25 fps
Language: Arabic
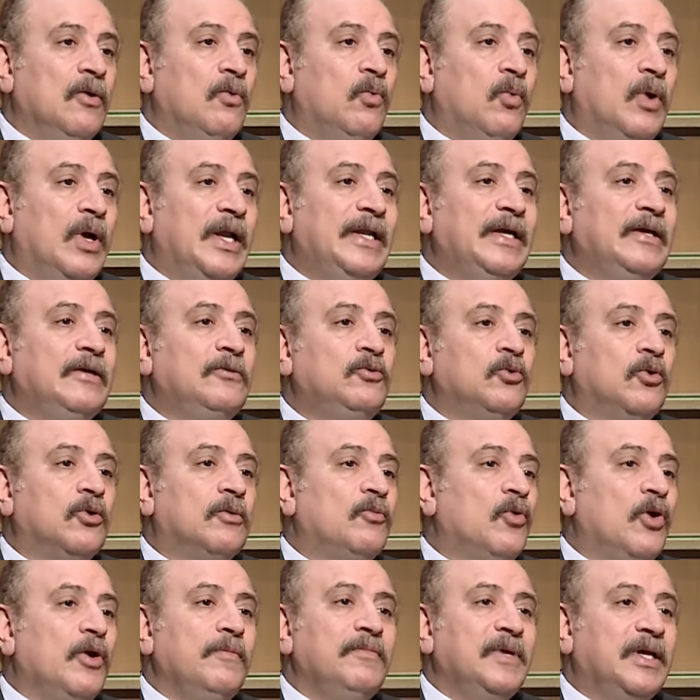وليك دور
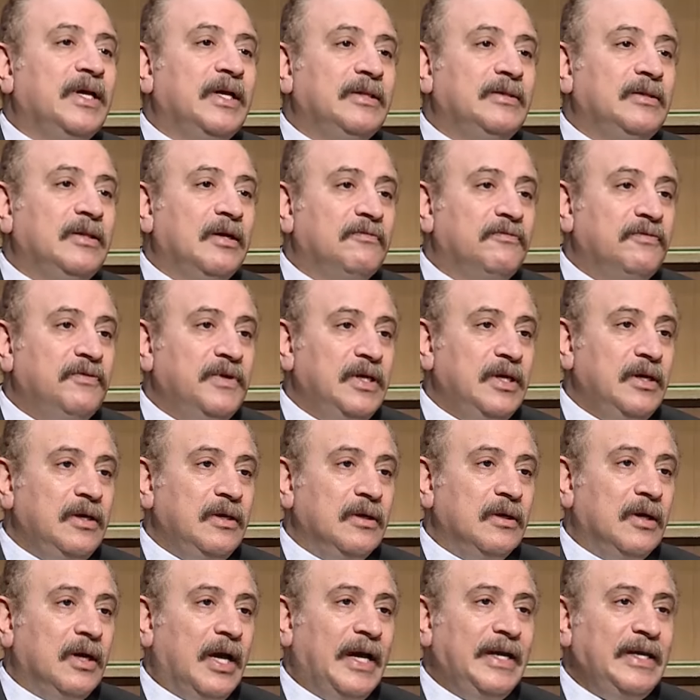مهم جدا
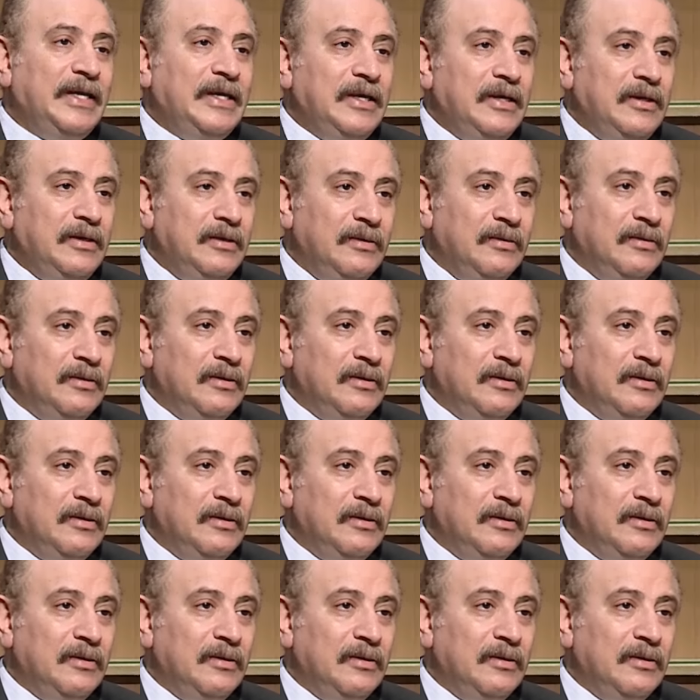في اي